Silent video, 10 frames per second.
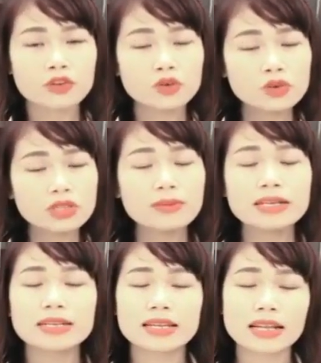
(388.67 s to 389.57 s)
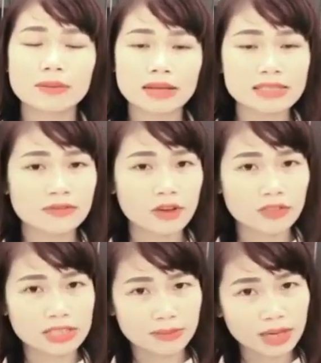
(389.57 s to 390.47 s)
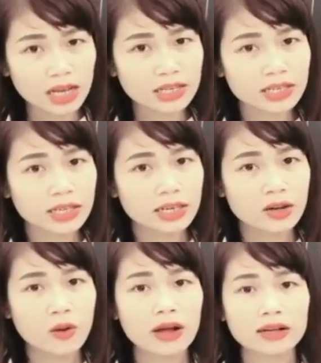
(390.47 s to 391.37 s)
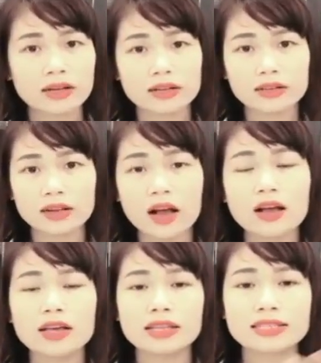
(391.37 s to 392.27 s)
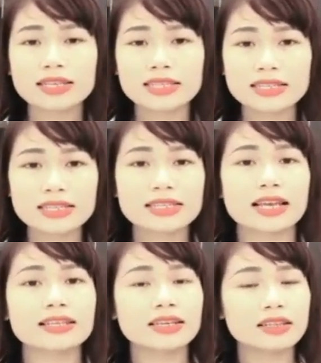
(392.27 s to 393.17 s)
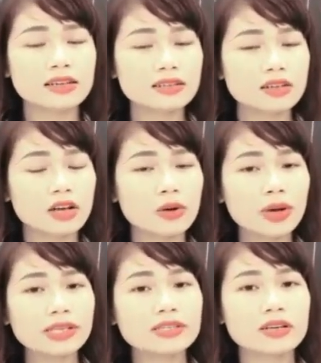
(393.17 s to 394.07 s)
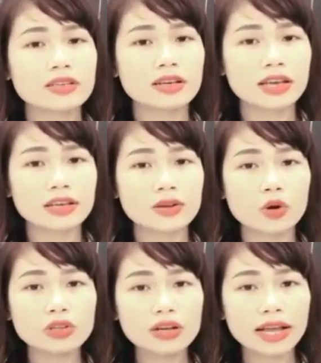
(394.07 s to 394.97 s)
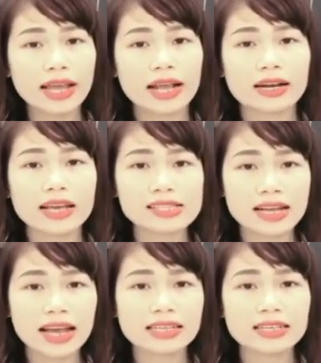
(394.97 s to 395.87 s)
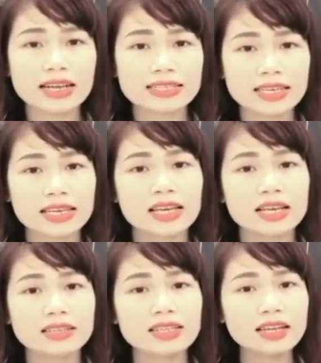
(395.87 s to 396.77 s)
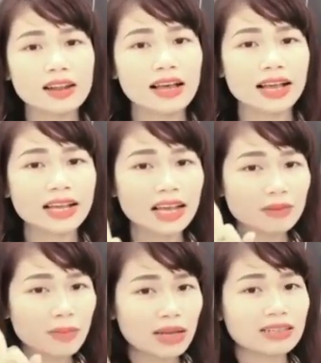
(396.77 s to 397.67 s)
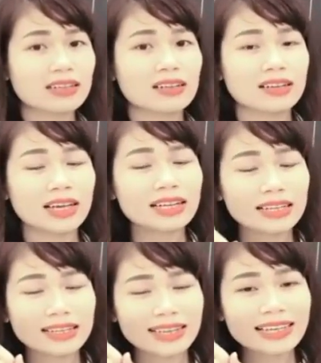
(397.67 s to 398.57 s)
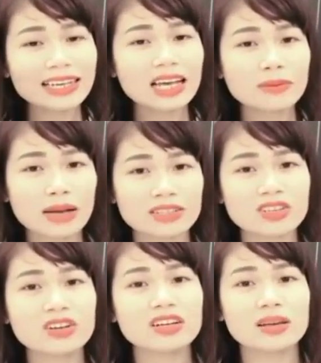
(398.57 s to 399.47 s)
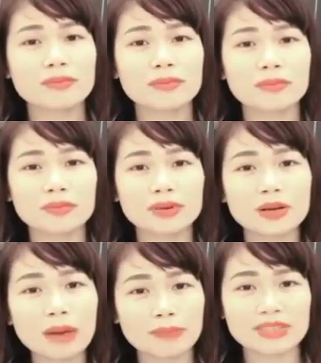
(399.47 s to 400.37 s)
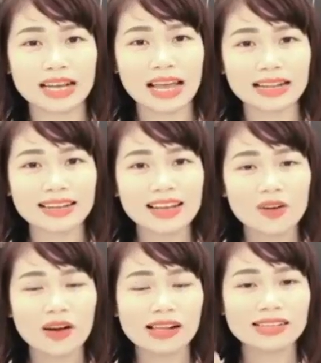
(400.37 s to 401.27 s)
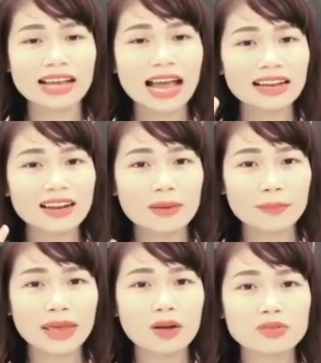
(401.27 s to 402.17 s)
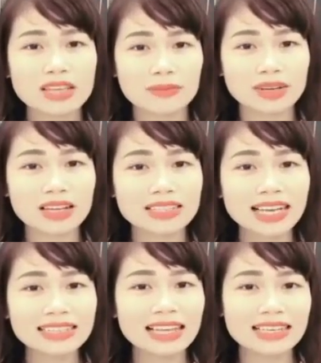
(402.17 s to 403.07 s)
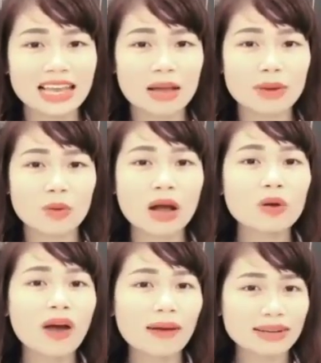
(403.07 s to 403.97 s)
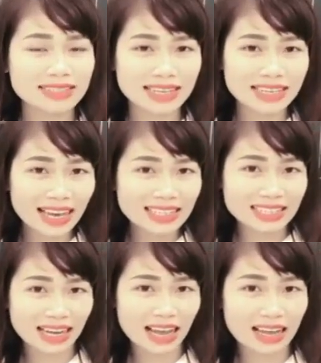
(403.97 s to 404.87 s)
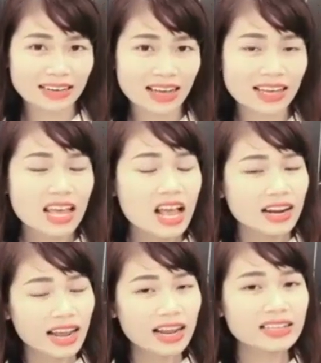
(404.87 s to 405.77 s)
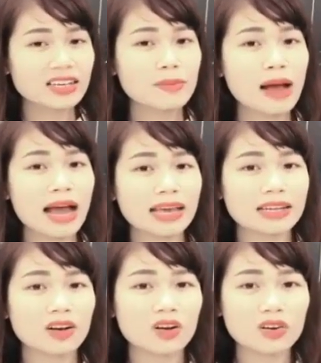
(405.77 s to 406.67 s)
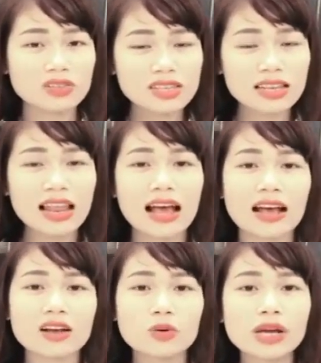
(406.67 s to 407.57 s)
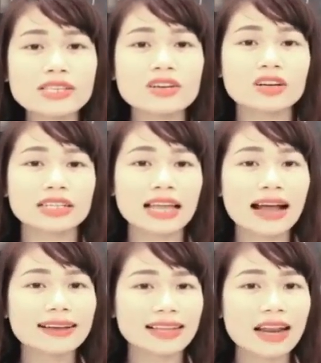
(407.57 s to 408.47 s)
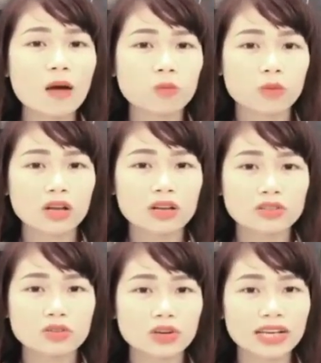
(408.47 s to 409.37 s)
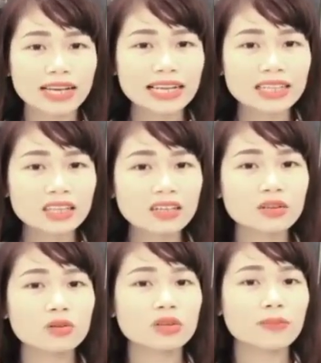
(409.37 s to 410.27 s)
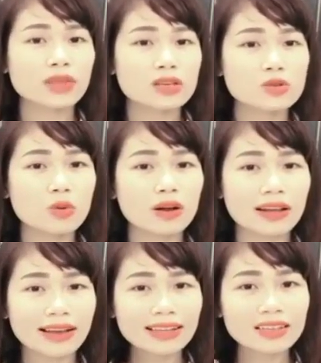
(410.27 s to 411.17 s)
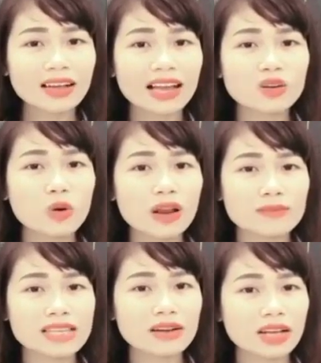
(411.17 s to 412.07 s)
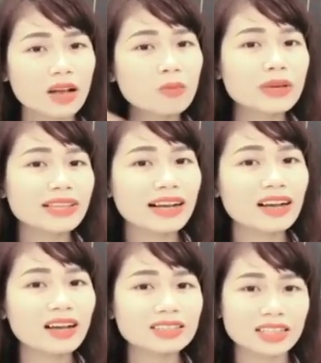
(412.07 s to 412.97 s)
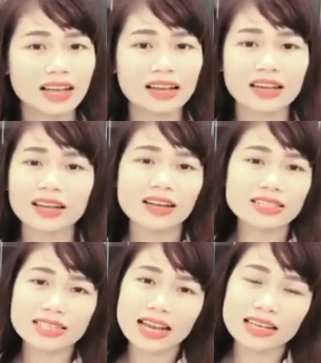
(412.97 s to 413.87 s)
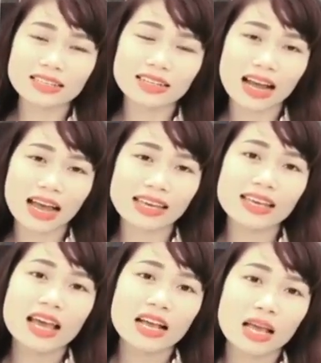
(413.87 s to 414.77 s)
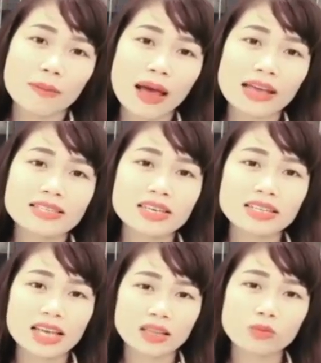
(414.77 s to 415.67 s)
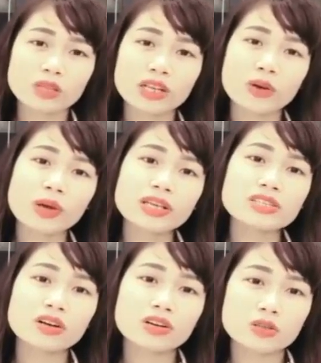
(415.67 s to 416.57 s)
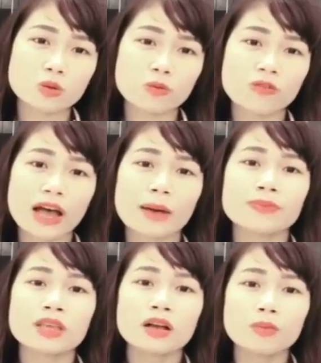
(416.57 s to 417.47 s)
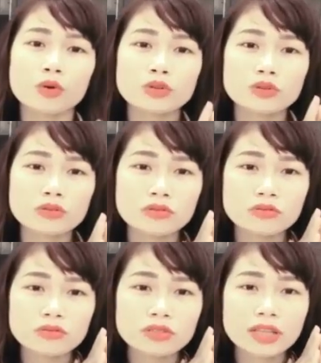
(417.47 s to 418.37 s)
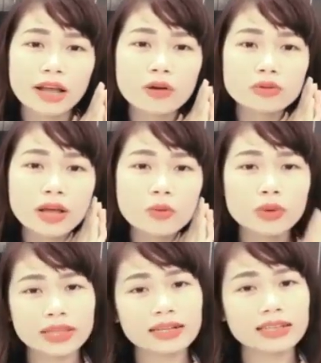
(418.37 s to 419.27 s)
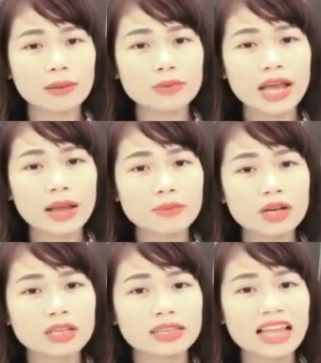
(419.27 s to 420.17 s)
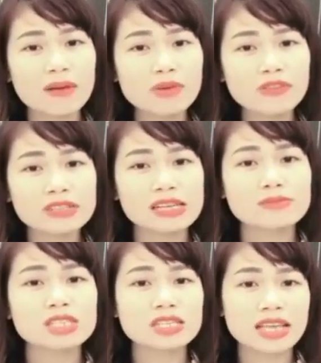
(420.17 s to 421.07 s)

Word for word: ví dụ như bây giờ trang đang bán sản phẩm về giảm cân hoặc đó thì trang sẽ chia sẻ những kiến thức hữu ích cho những cái đối tượng khách hàng đấy chẳng hạn như là gì thứ nhất đó là cách ăn mặc cách cách ăn mặc cho người người mập chẳng hạn hoặc là thứ hai đó là mẹo giảm cân nhanh tại nhà bằng hoa quả bằng trái cây chẳng hạn đấy đấy là những cái bài nó rất là hữu ích cho người ta người ta đọc rồi cái cách thức tập thể dục hoặc là cách thức ăn uống làm sao để không bị tăng cân chẳng hạn đấy đấy chính là những cái cái bài chia sẻ thông tin hữu ích cho người dùng và một theo theo quy tắc 80 20 thì 80% chia